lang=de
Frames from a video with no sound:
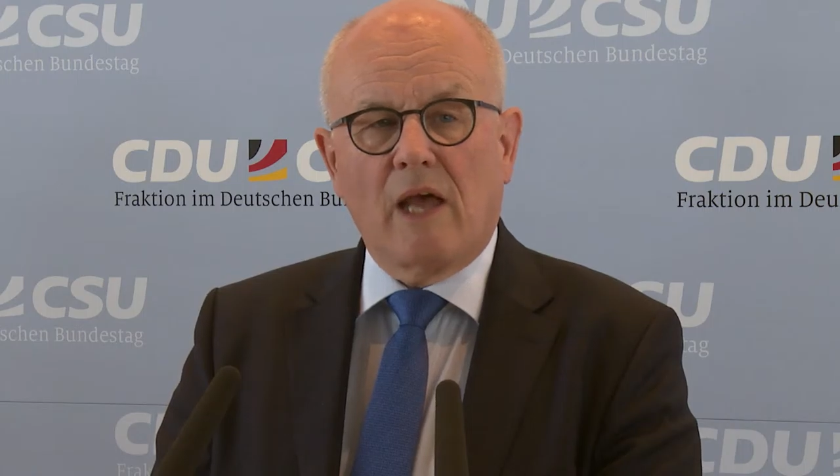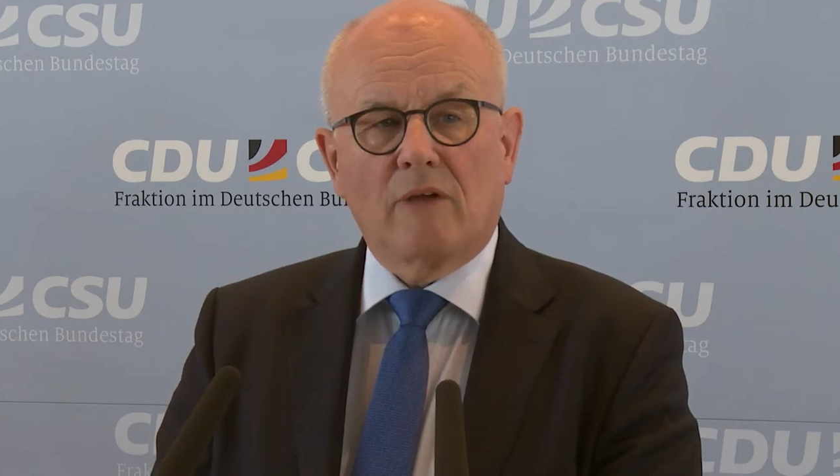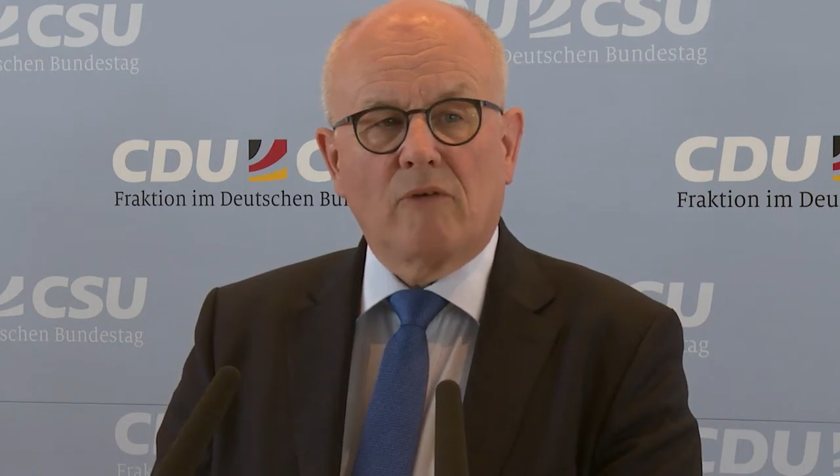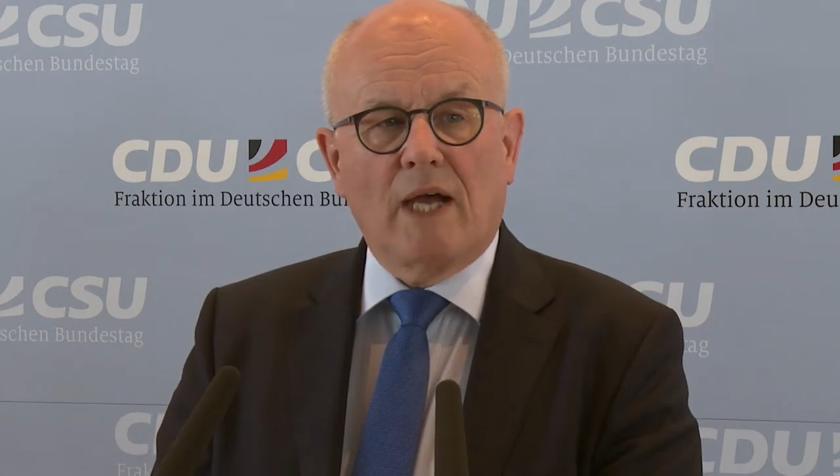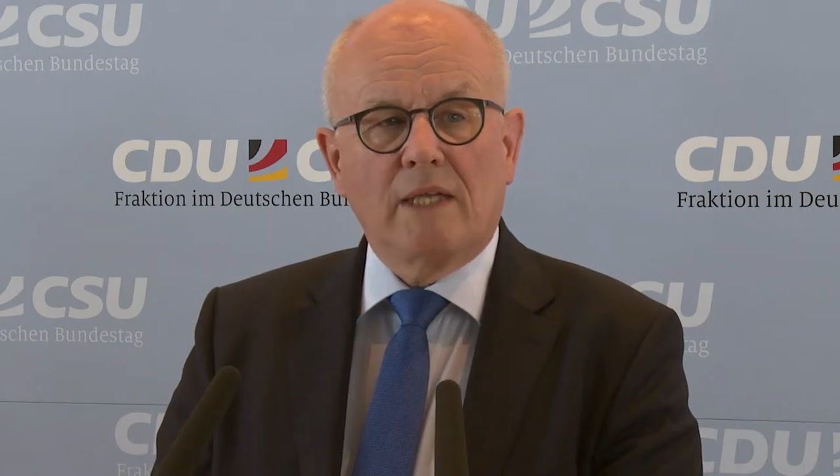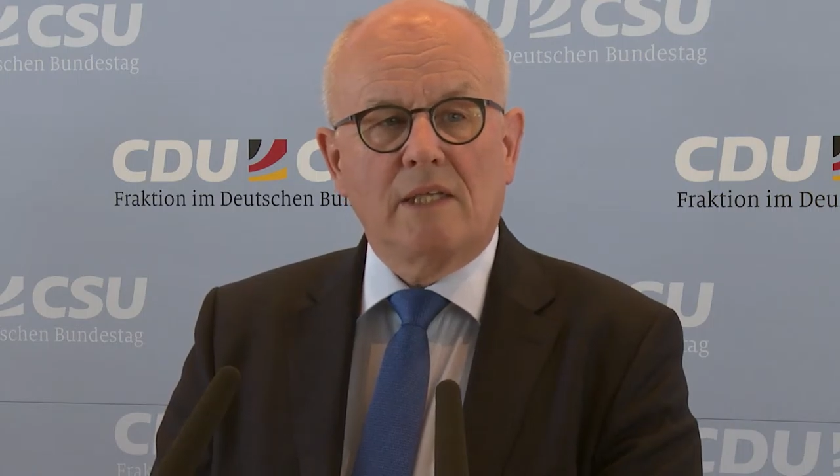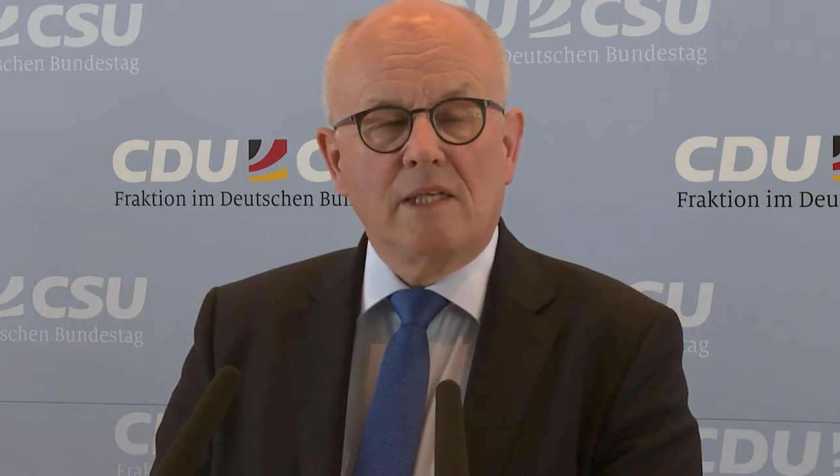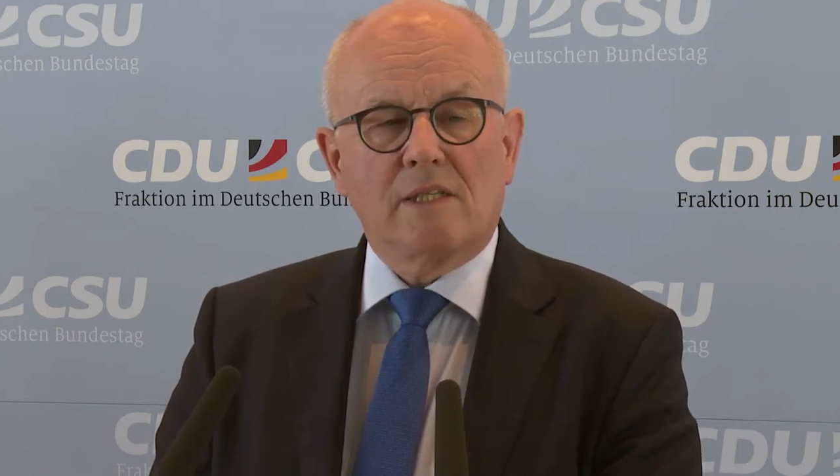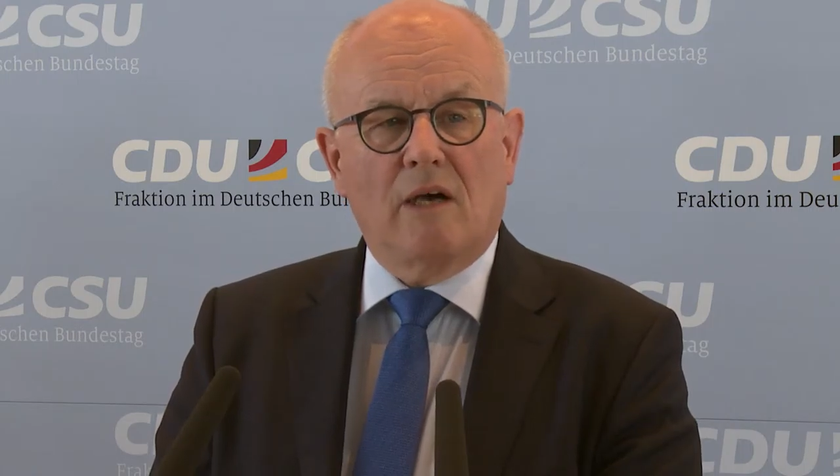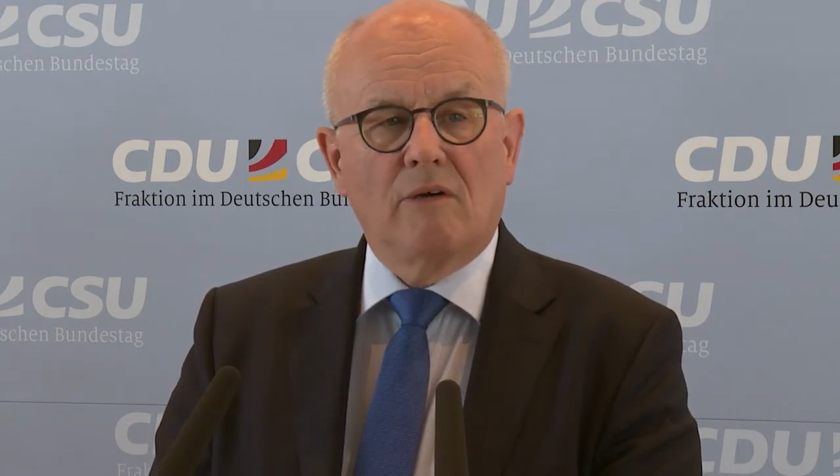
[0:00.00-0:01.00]
Erdogan
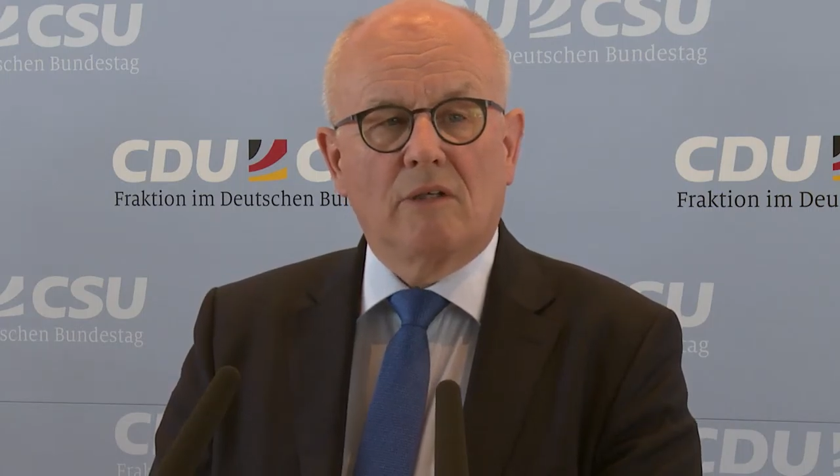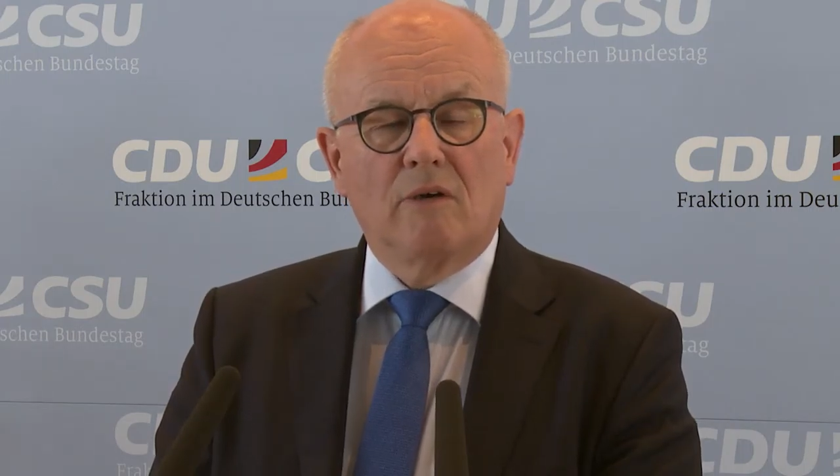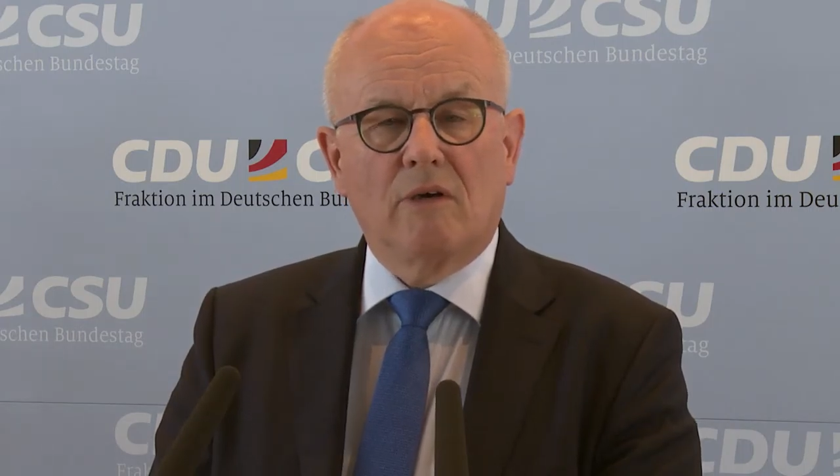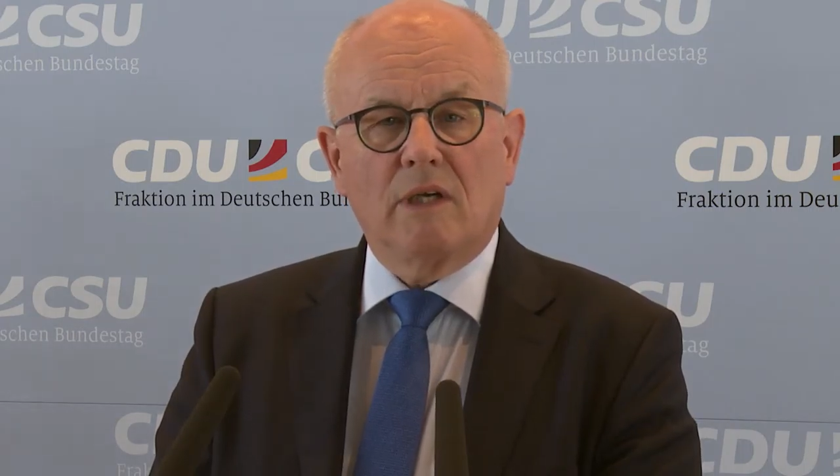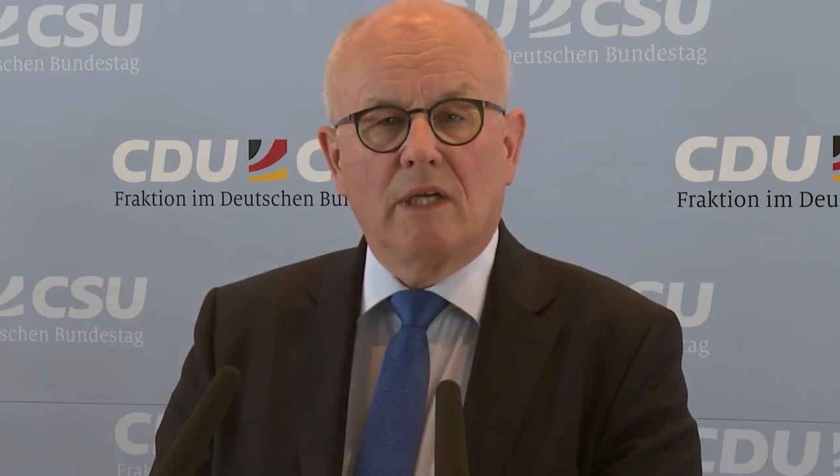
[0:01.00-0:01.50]
dies auch noch